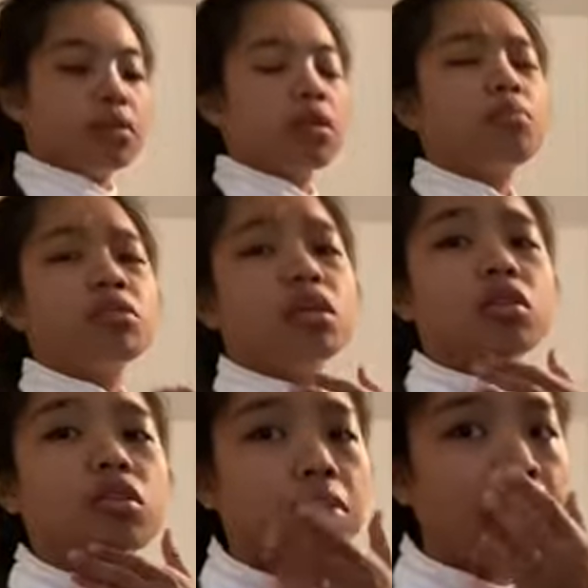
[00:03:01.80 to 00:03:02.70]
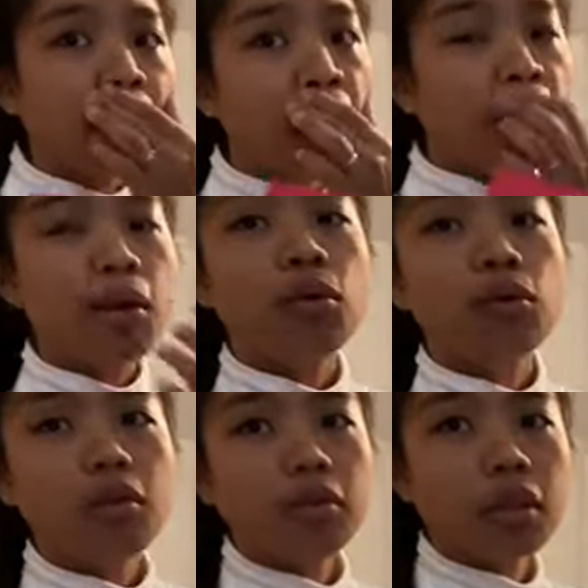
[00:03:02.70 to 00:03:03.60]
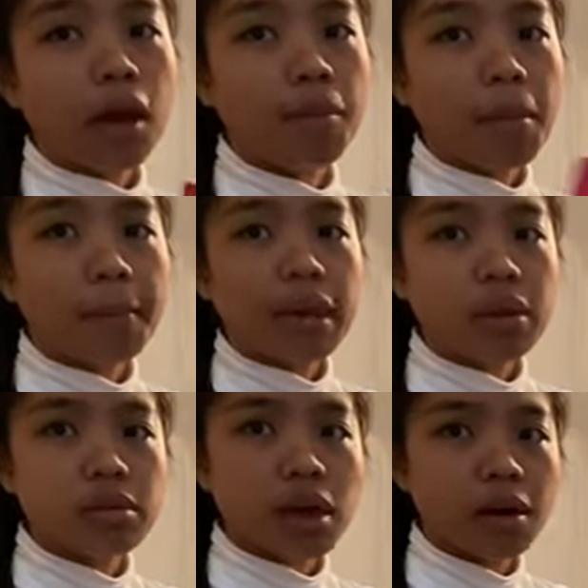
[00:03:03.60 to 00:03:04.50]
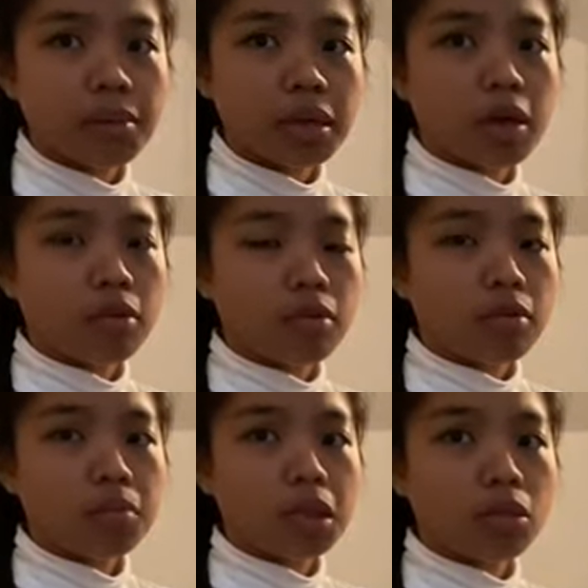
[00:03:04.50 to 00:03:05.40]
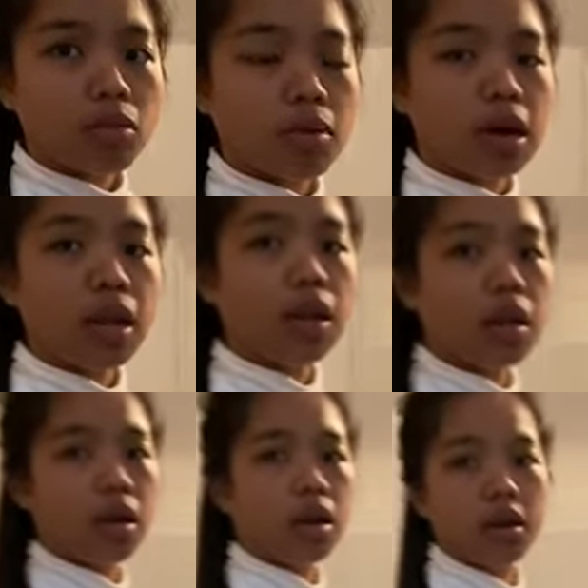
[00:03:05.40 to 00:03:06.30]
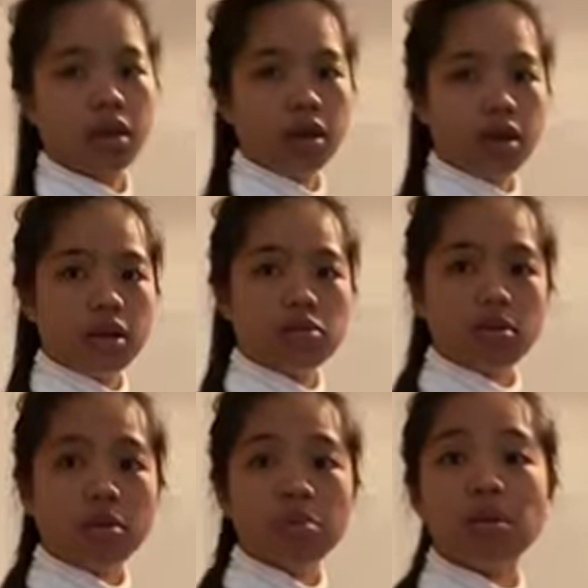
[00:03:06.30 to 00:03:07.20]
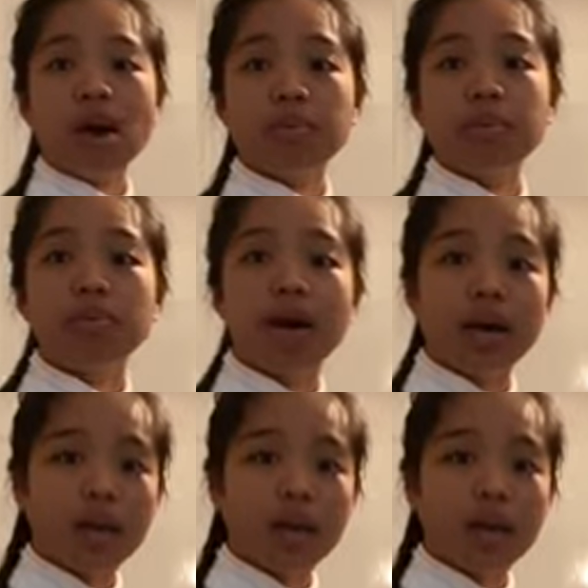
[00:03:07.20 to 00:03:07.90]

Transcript: Tapos ito, may naghulog ng papel sa aming ano, pintuan. So, ito pong aming bahay